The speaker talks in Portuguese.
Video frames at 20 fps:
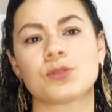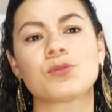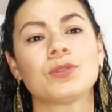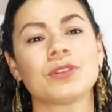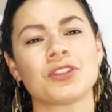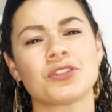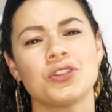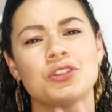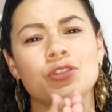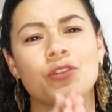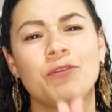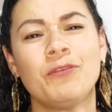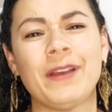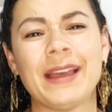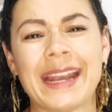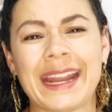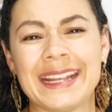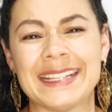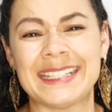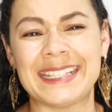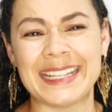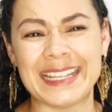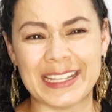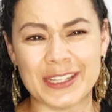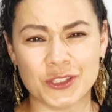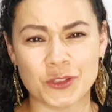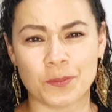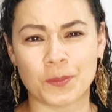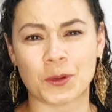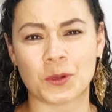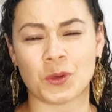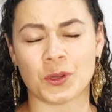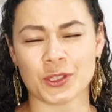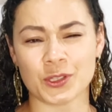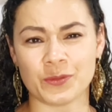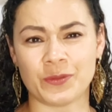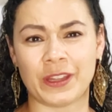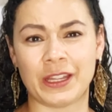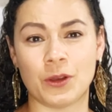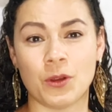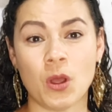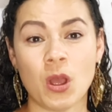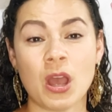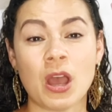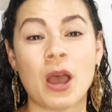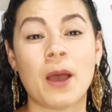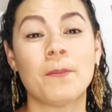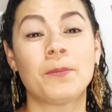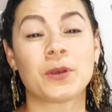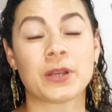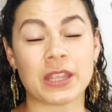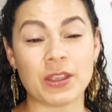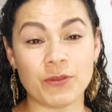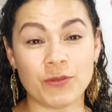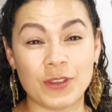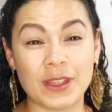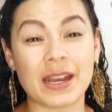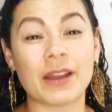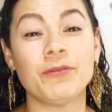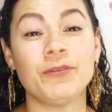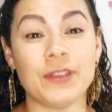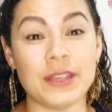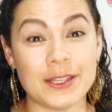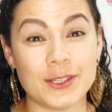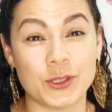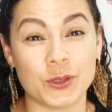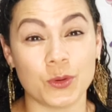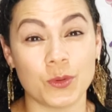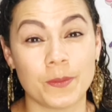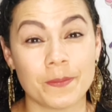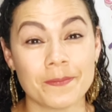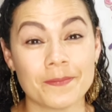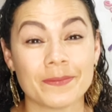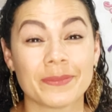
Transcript: quando a gente oferece isso para o nosso filho, porque vira vício.